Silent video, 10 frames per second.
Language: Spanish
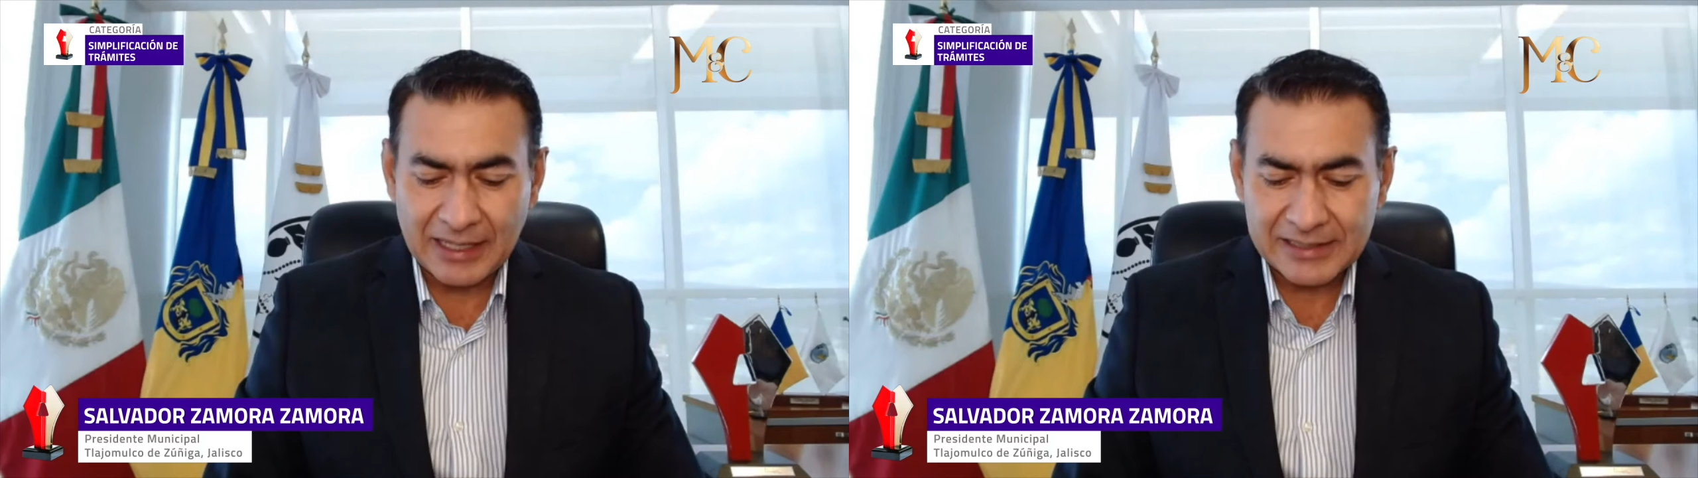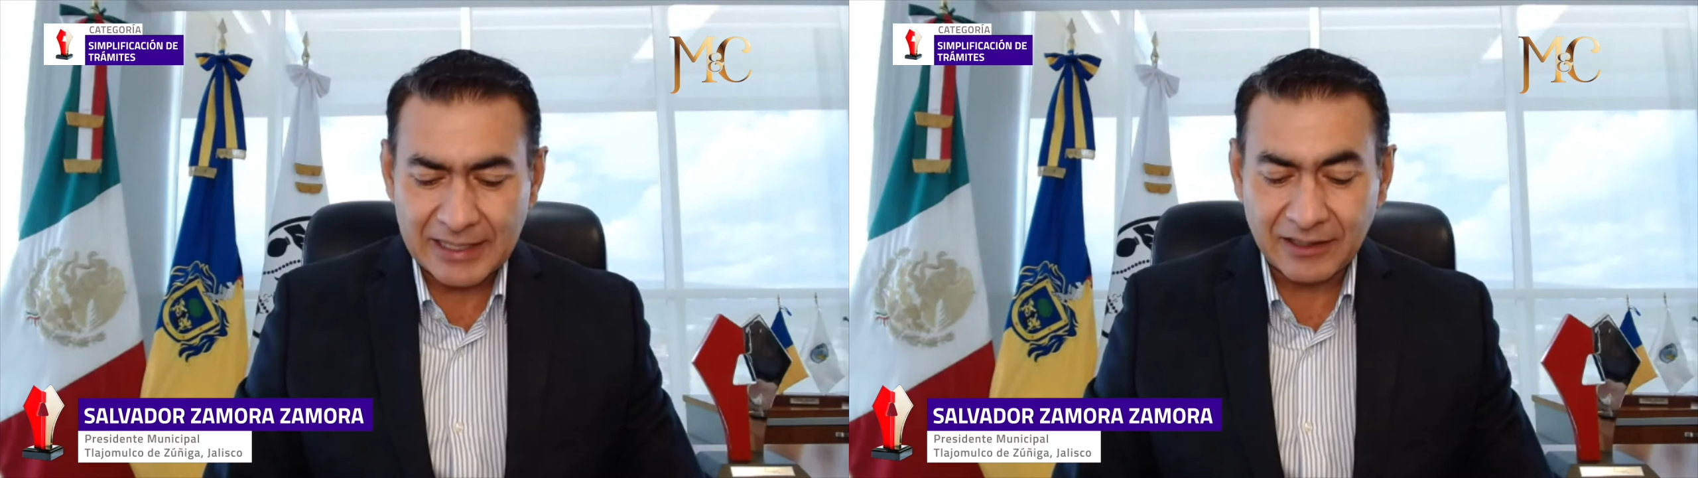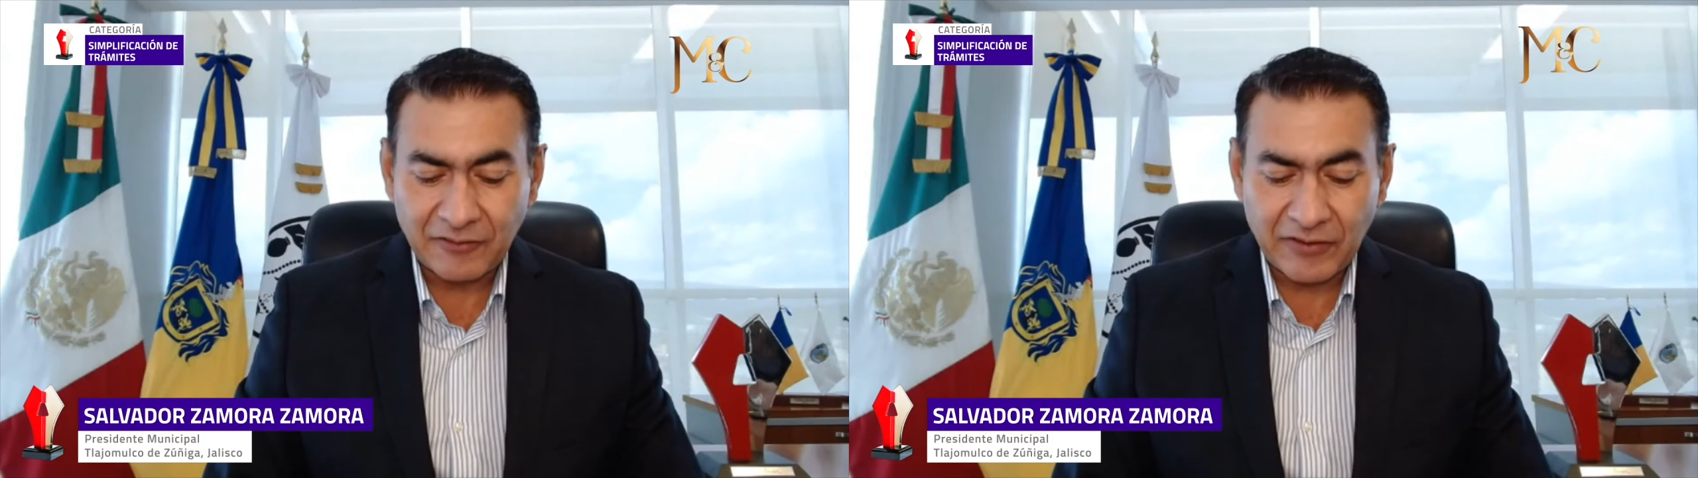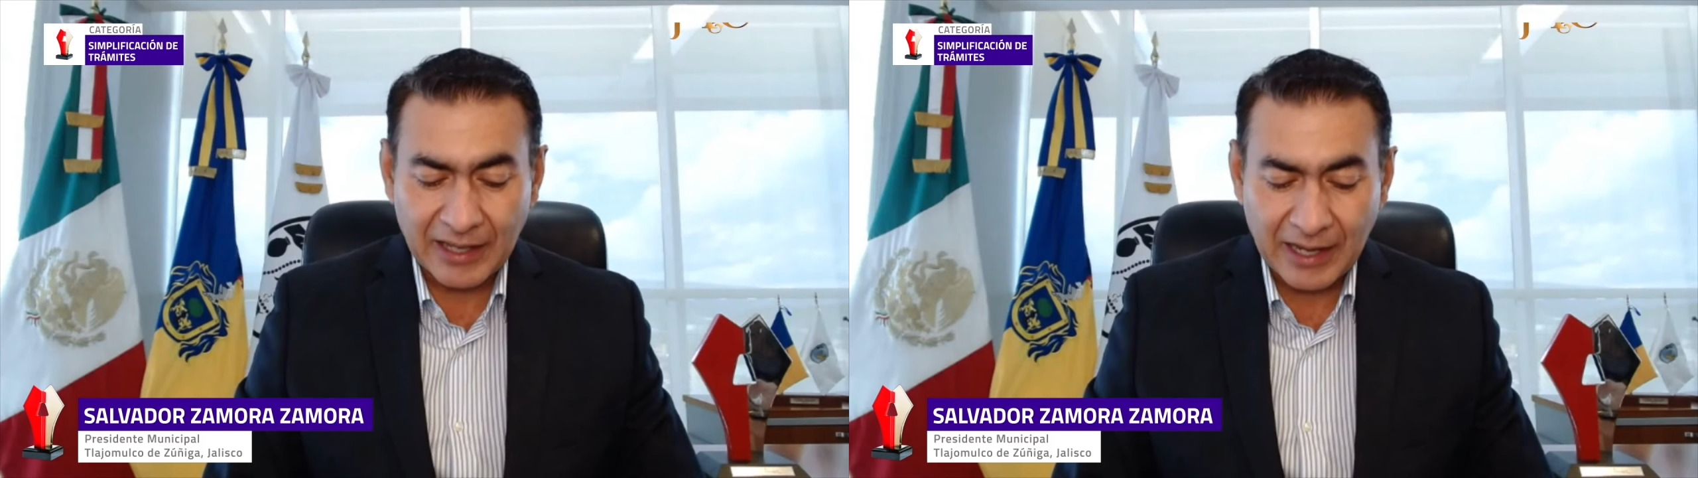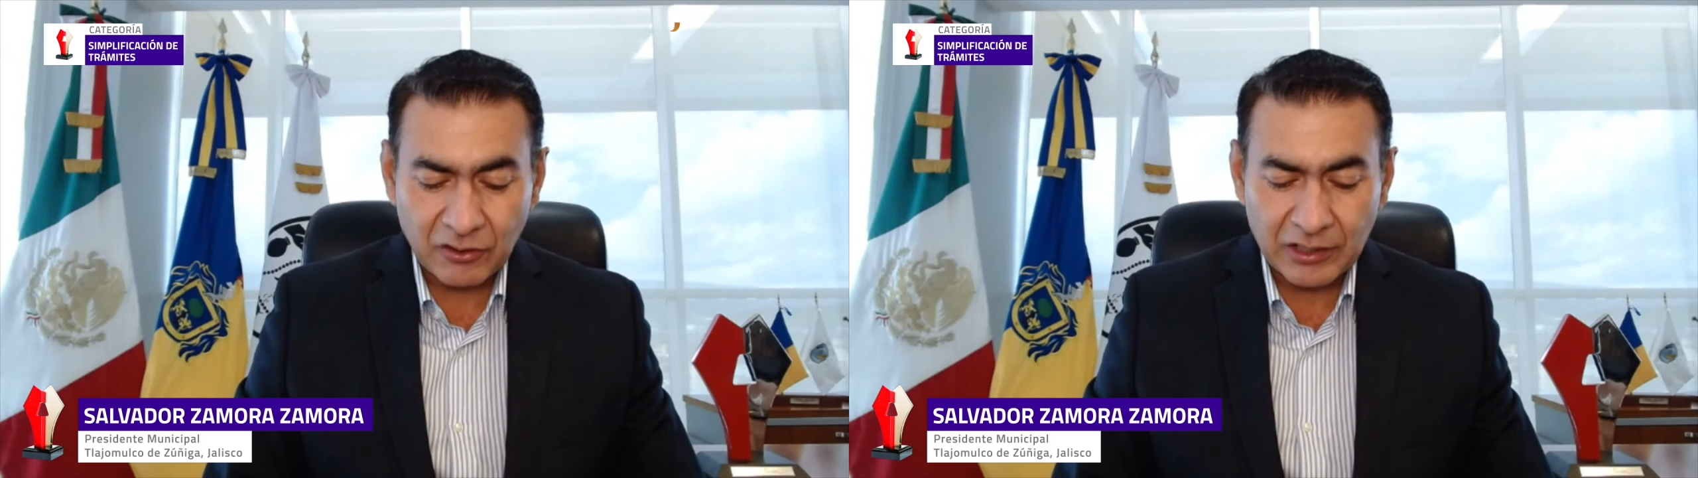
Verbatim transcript: el certificado